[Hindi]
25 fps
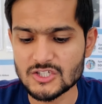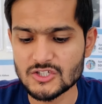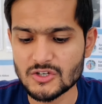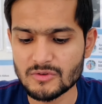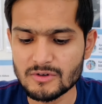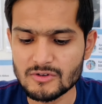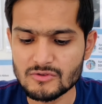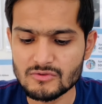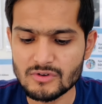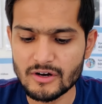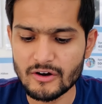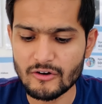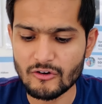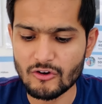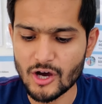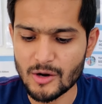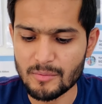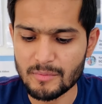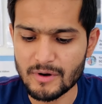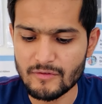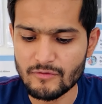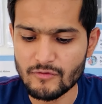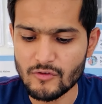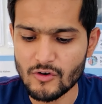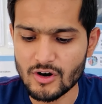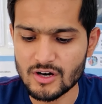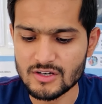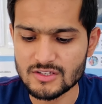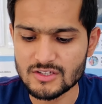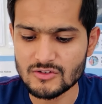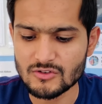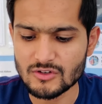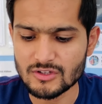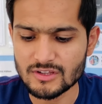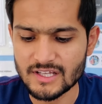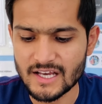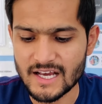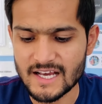जेनुअन स्टूडेंट रिक्वायरमेंट फोकस
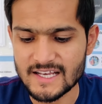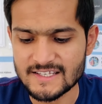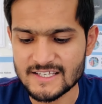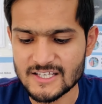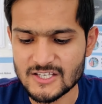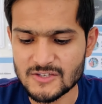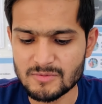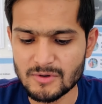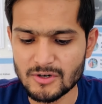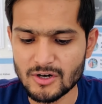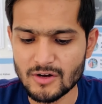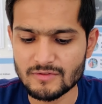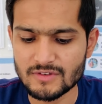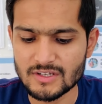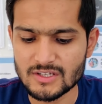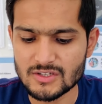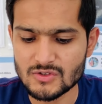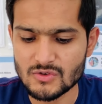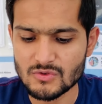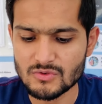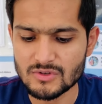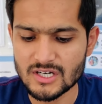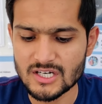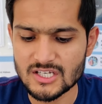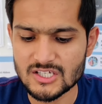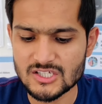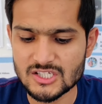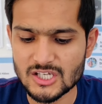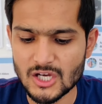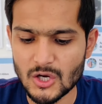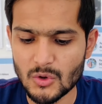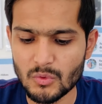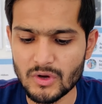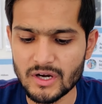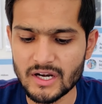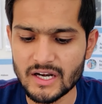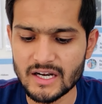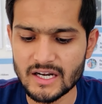ऑन द असेसमेंट ऑफ द स्टूडेंट
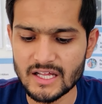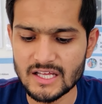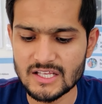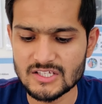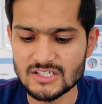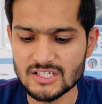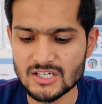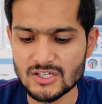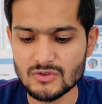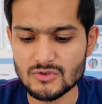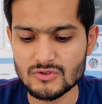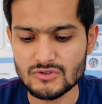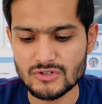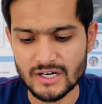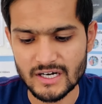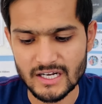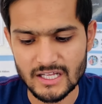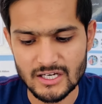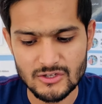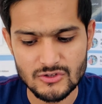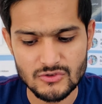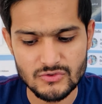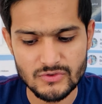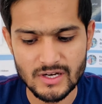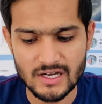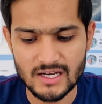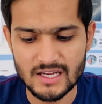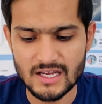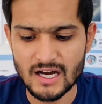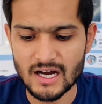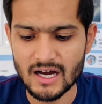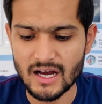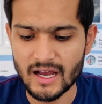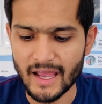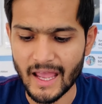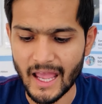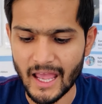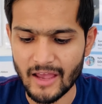जेनुअन इंटेंशन टू स्टडी इन ऑस्ट्रेलिया
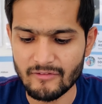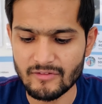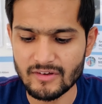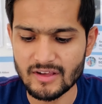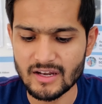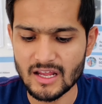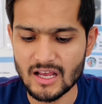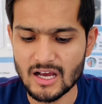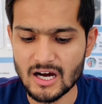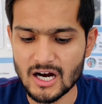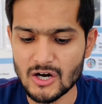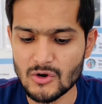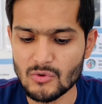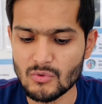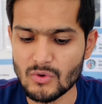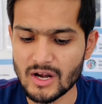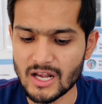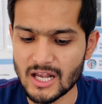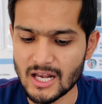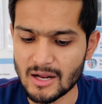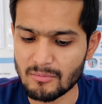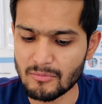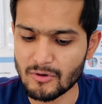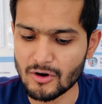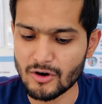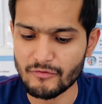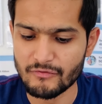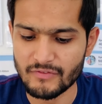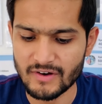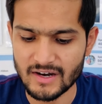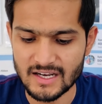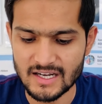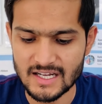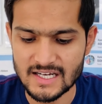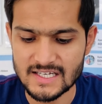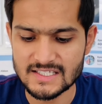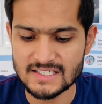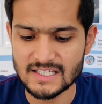हैविंग रिगार्ड टू अ नंबर ऑफ
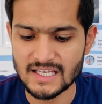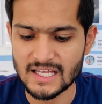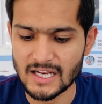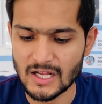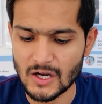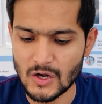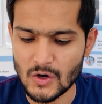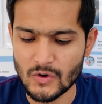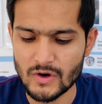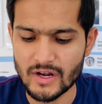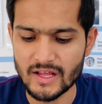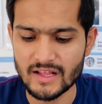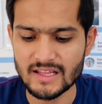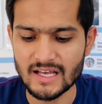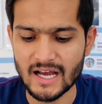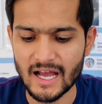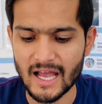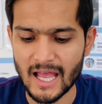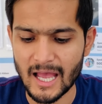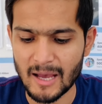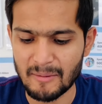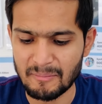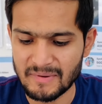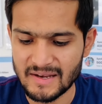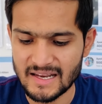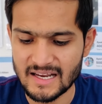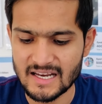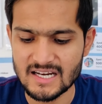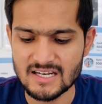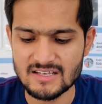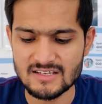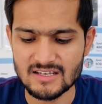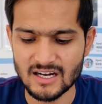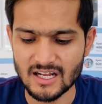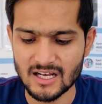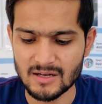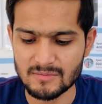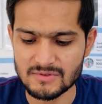फैक्टर्स इंक्लूडिंग द एप्लीकेंट
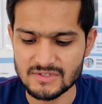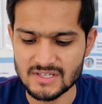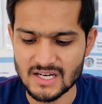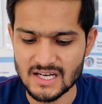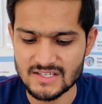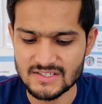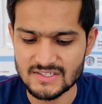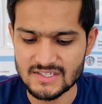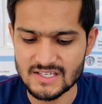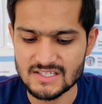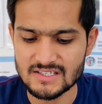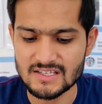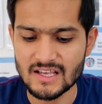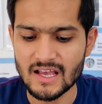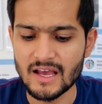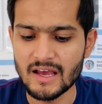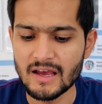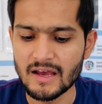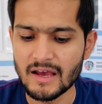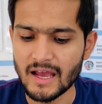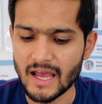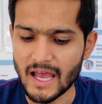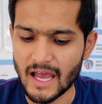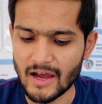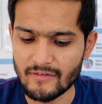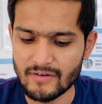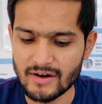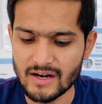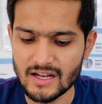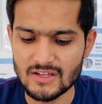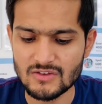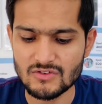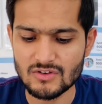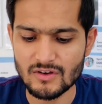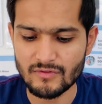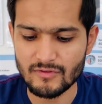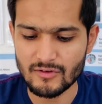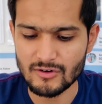सर्कमस्टांसेस
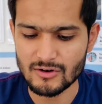एविडेंस ऑफ